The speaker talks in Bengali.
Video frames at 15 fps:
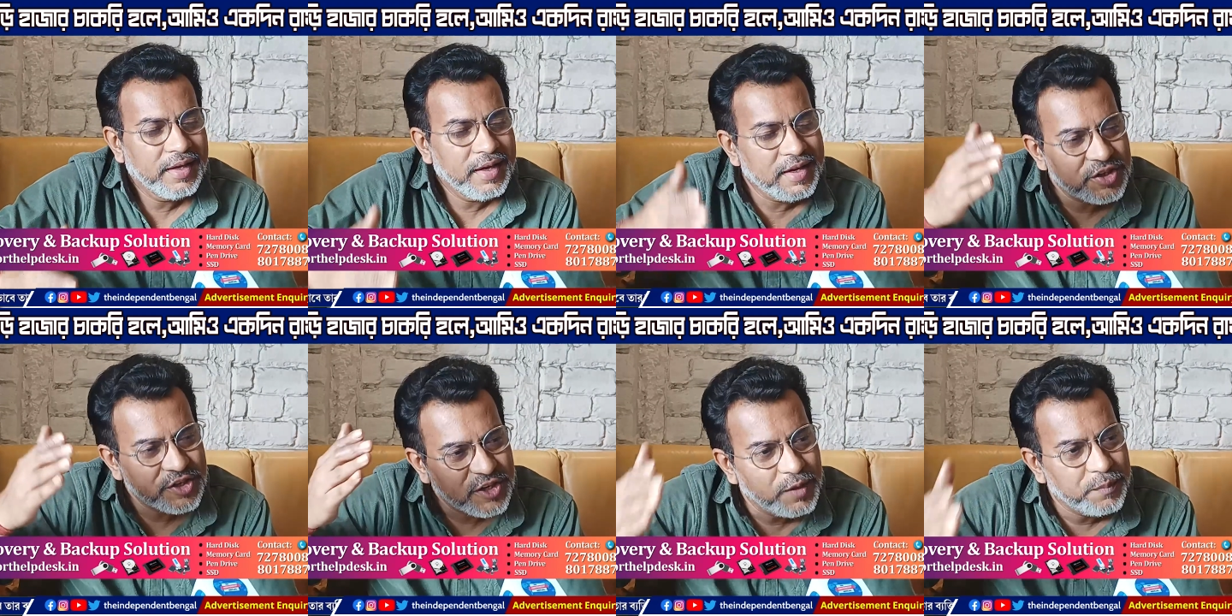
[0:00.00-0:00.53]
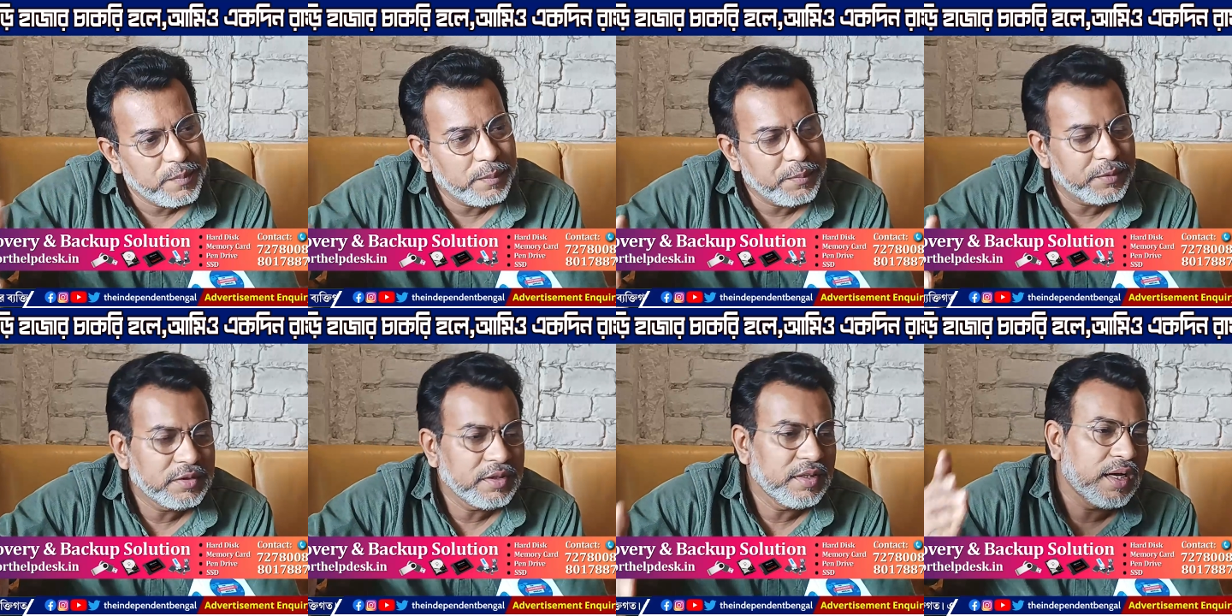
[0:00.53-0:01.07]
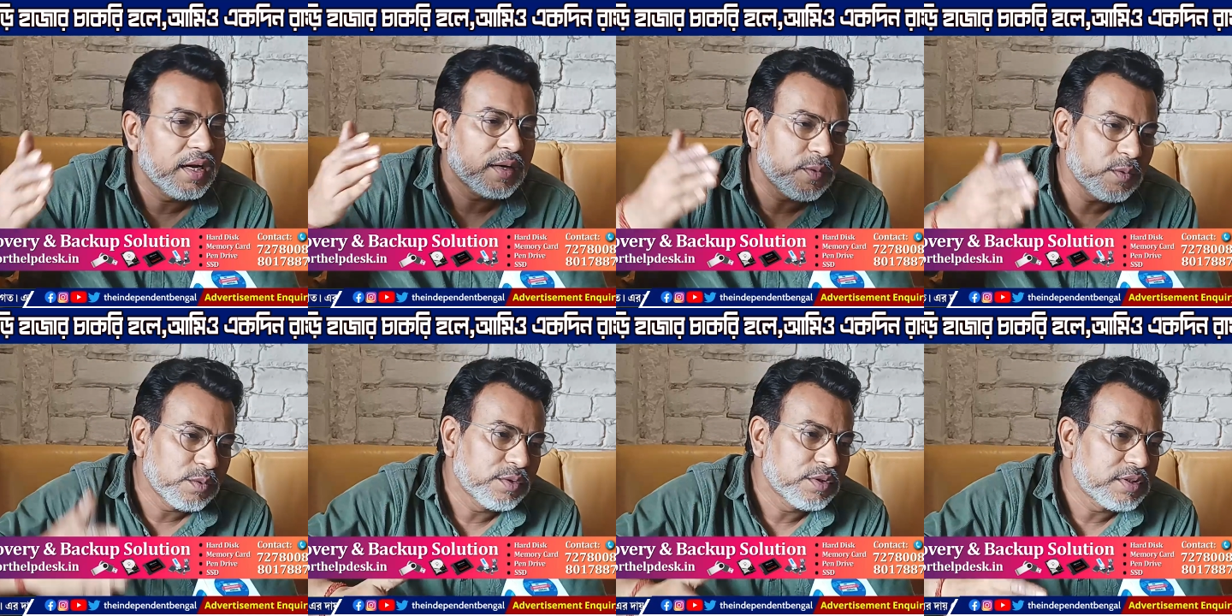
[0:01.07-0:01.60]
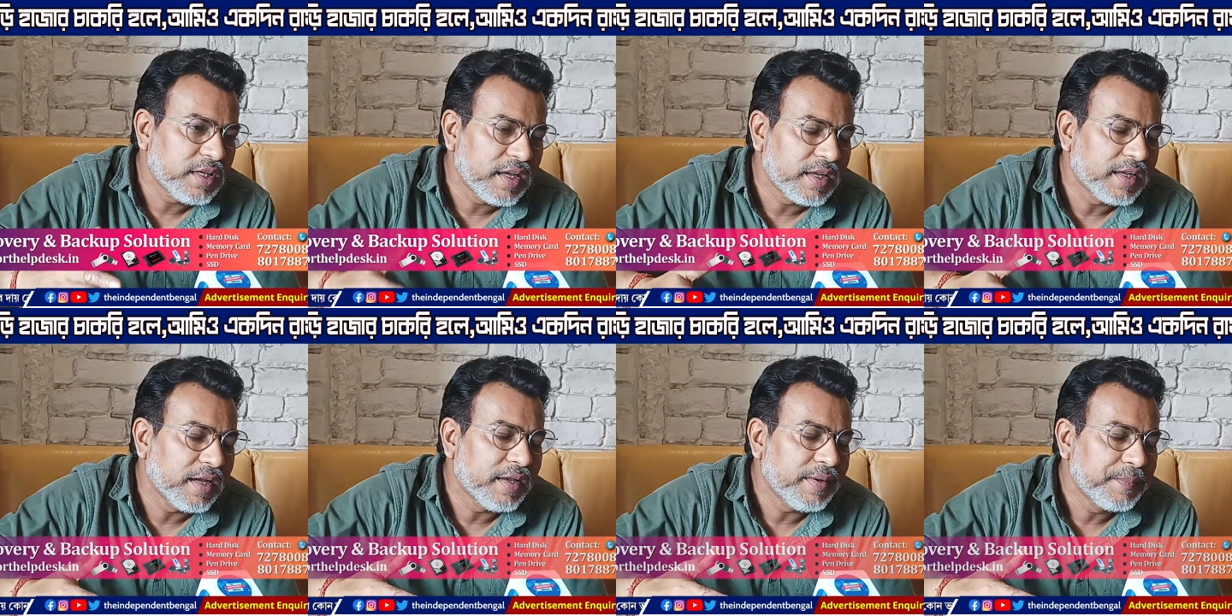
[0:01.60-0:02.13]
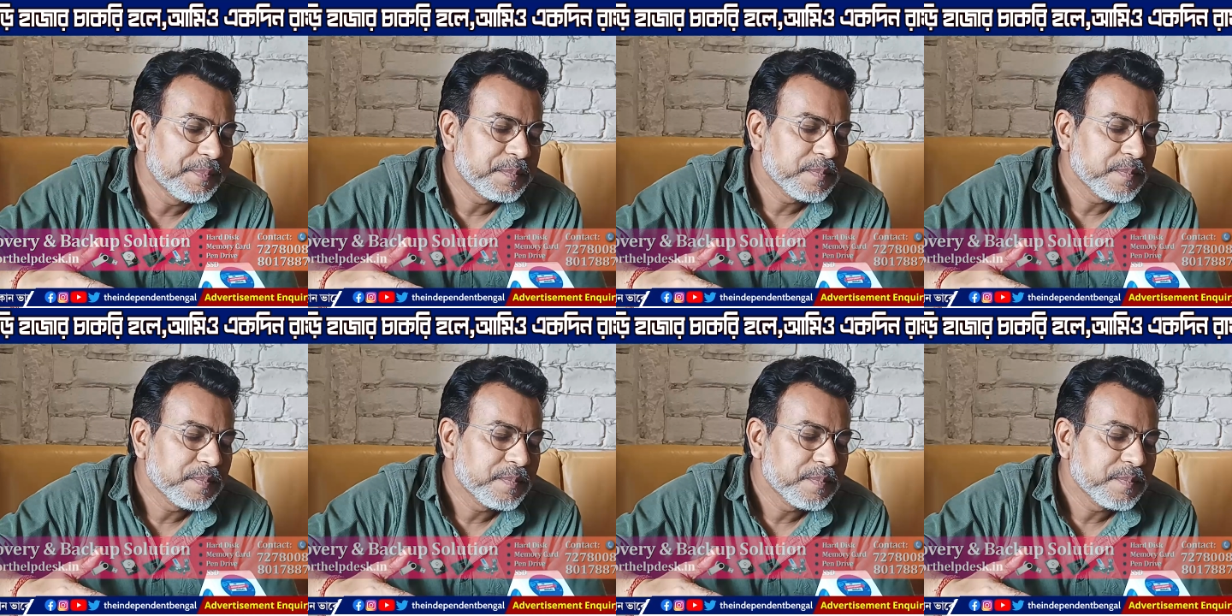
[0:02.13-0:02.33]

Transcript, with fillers: এই শিল্পপতিরা কোনো জায়গায়